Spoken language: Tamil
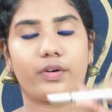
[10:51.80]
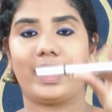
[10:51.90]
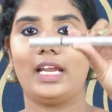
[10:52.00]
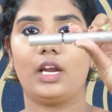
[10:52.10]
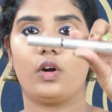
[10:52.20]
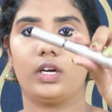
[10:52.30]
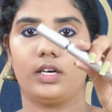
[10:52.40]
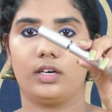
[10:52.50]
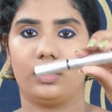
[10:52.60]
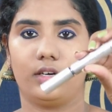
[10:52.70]
க்ரெய்லான்
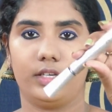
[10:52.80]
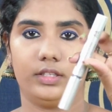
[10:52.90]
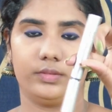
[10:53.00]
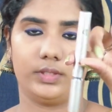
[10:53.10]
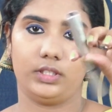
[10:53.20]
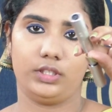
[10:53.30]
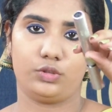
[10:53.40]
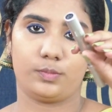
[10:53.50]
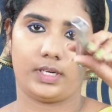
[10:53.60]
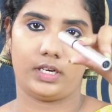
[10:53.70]
இது வந்து
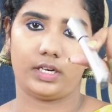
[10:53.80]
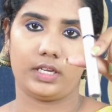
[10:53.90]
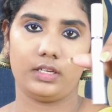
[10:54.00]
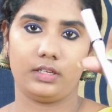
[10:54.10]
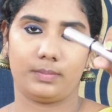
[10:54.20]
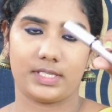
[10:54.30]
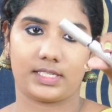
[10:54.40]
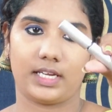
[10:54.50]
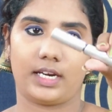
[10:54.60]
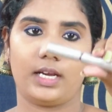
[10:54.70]
யூஸ் பண்ணுறேன்
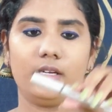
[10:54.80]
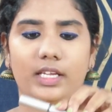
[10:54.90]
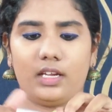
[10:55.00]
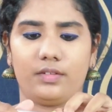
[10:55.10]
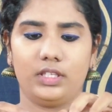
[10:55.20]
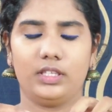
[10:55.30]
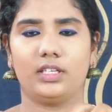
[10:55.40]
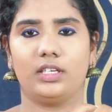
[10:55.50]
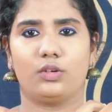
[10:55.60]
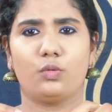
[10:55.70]
மஸ்காரா ஏன்னா வந்து
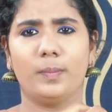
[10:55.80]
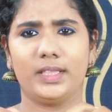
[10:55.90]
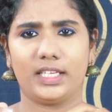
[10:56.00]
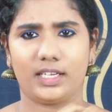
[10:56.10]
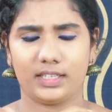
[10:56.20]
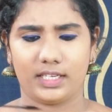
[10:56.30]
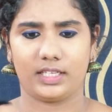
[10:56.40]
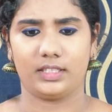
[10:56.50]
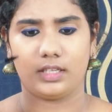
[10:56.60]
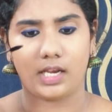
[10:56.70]
இந்த ரொம்ப திக்காக
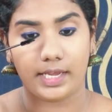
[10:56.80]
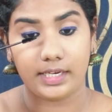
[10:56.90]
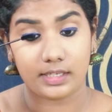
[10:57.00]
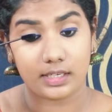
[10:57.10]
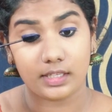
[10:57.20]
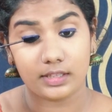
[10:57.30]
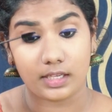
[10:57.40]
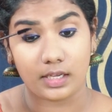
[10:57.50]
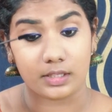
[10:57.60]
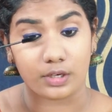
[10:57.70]
தெரியாது இது லைட்டாக தான்
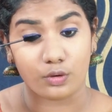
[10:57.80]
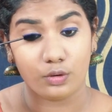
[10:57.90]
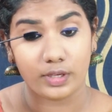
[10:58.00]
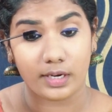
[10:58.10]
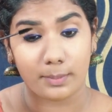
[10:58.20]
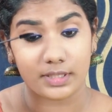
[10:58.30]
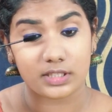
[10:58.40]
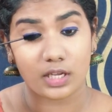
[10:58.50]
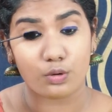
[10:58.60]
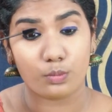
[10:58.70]
திக்காக தெரியும் ஏன்னா
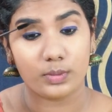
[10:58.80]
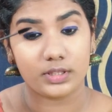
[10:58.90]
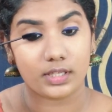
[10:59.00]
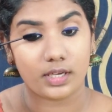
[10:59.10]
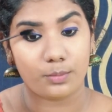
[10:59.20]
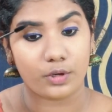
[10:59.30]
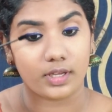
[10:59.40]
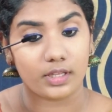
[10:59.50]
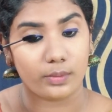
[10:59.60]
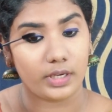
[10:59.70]
மஸ்காரா ரொம்ப திக்காக
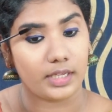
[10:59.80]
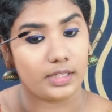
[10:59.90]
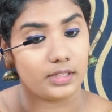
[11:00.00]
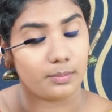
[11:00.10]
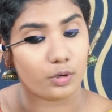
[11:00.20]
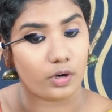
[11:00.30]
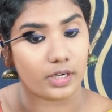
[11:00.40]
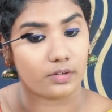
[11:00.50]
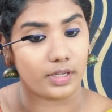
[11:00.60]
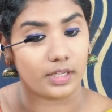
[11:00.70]
பிடிக்காதவங்க நீங்கள் இந்த
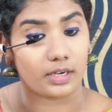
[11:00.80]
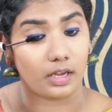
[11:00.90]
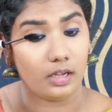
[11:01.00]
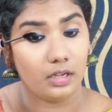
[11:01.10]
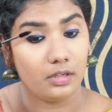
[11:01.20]
ப்ராடக்ட் வாங்கிக்கலாம்